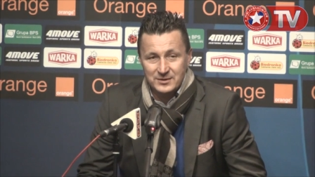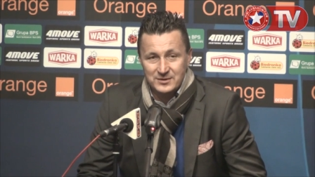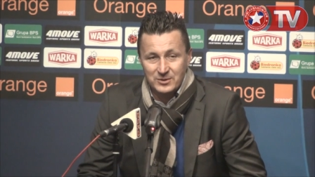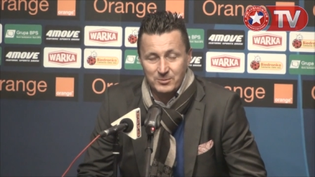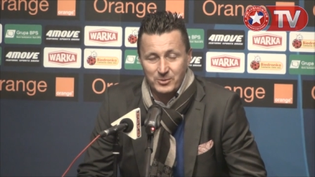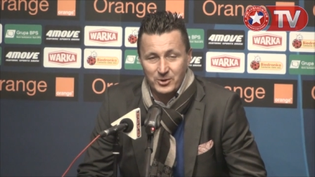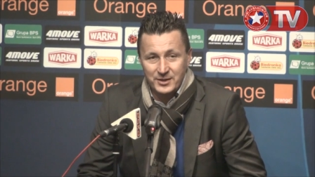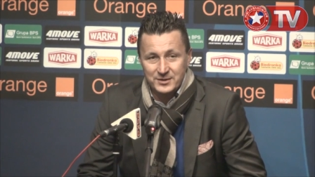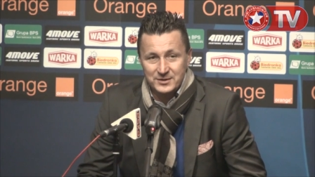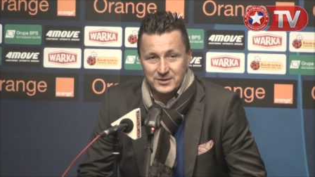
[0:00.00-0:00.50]

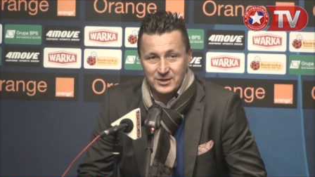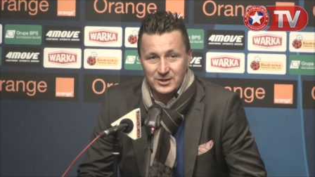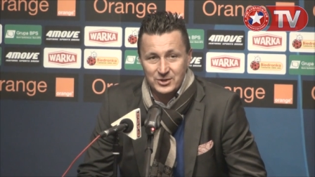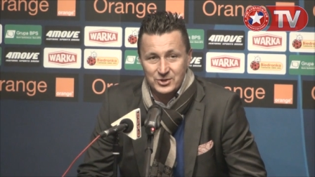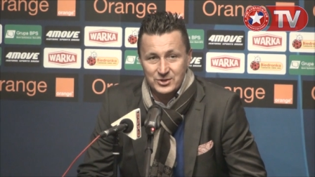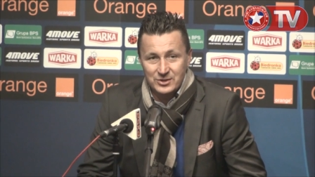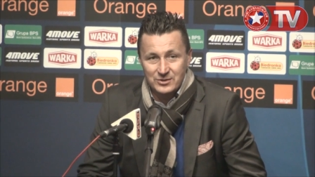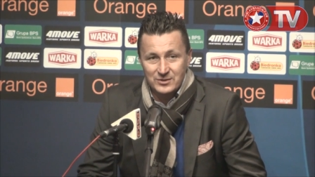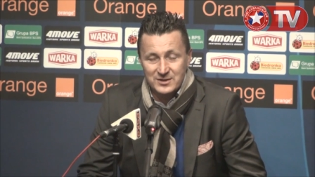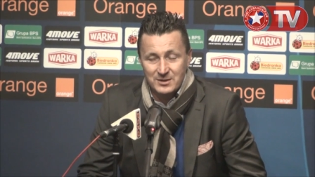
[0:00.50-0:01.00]
Sobolewski
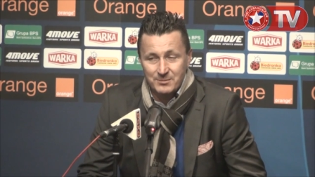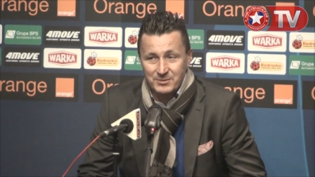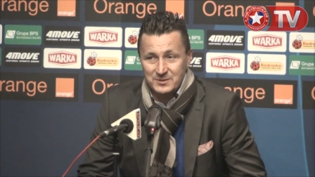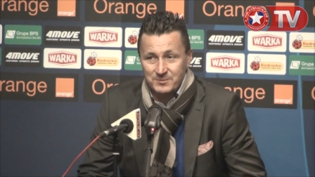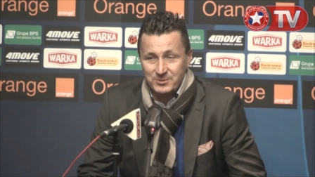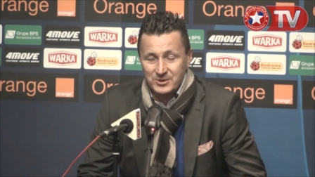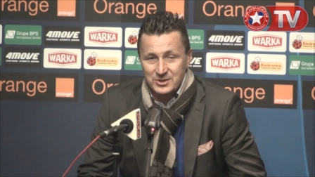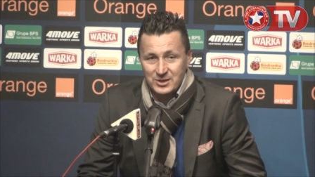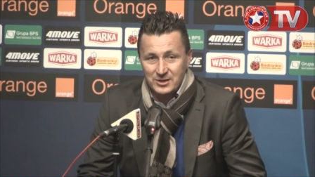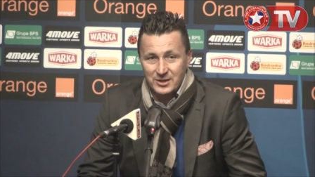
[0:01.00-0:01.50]
jeszcze do
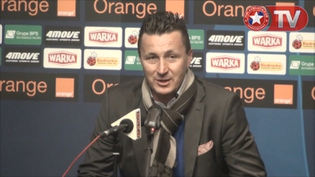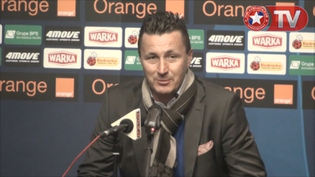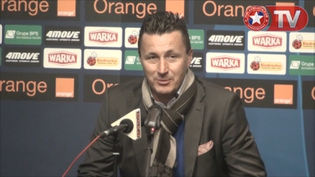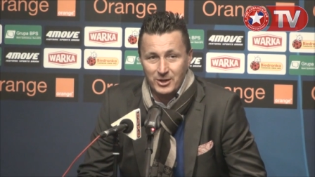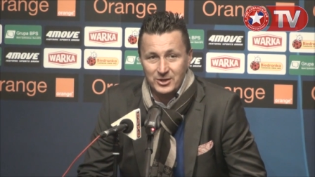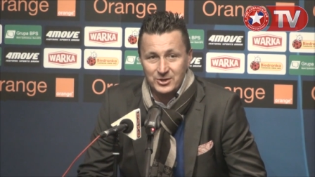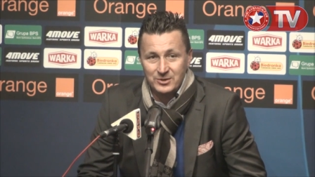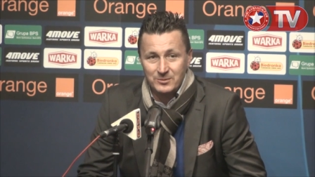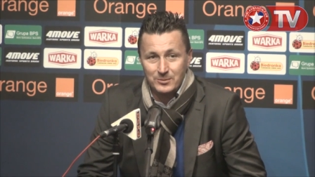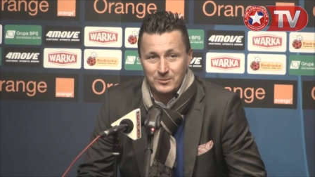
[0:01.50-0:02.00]
zabezpieczenia i
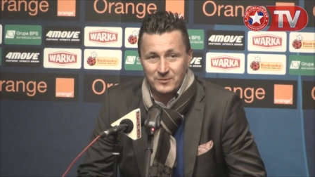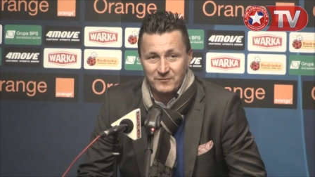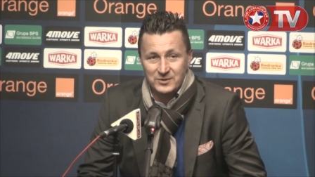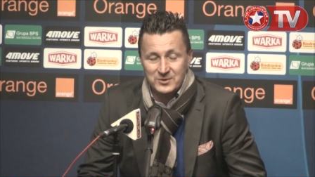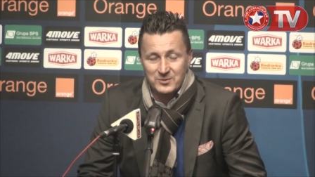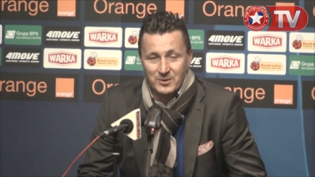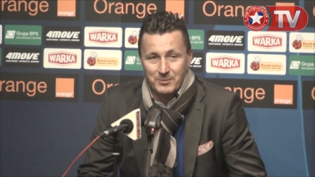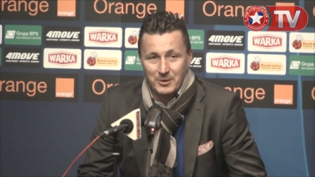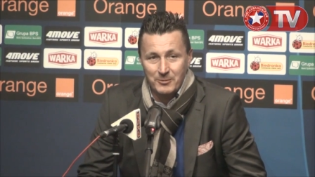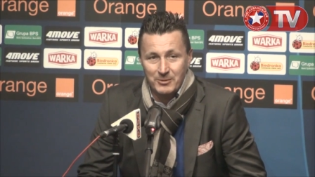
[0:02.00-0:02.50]
mieli,
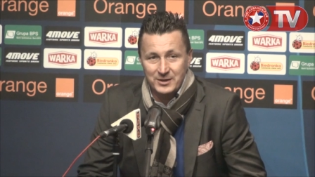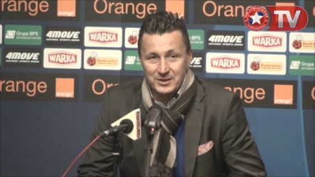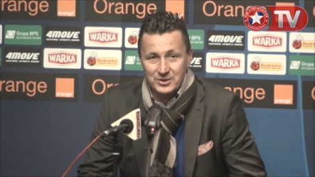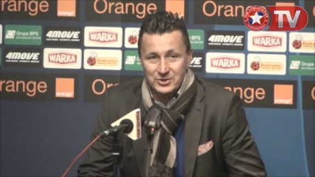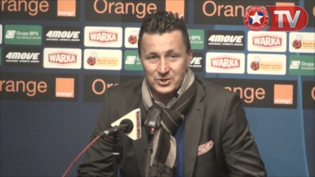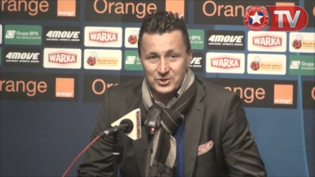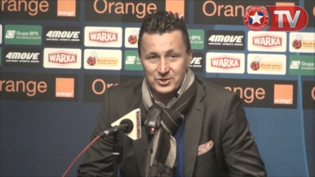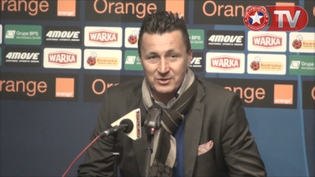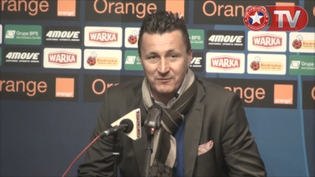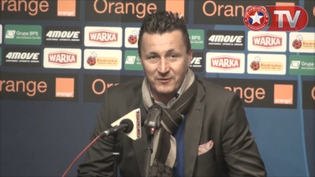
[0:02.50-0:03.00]
Wisła miała też
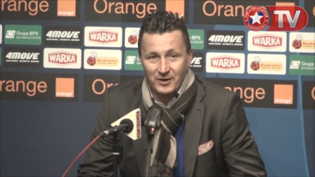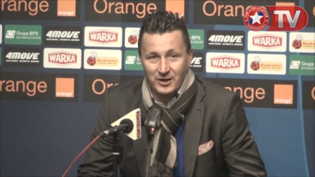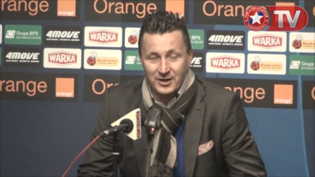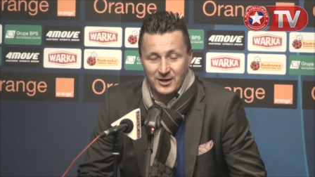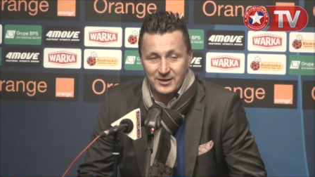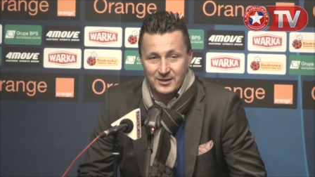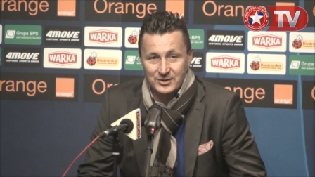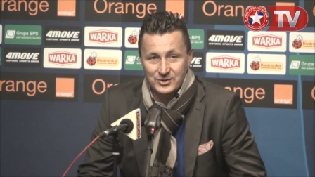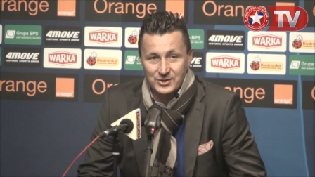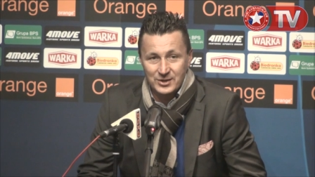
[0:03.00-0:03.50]
jeszcze
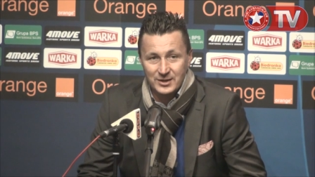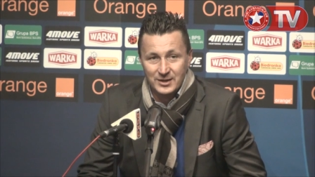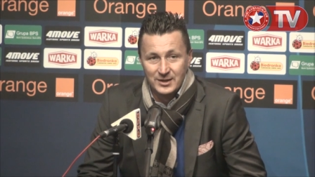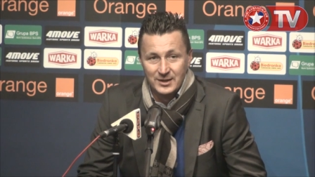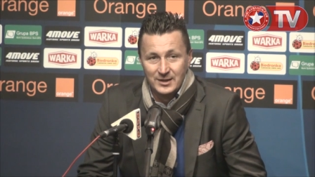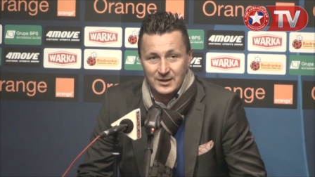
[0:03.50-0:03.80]
Wilka, także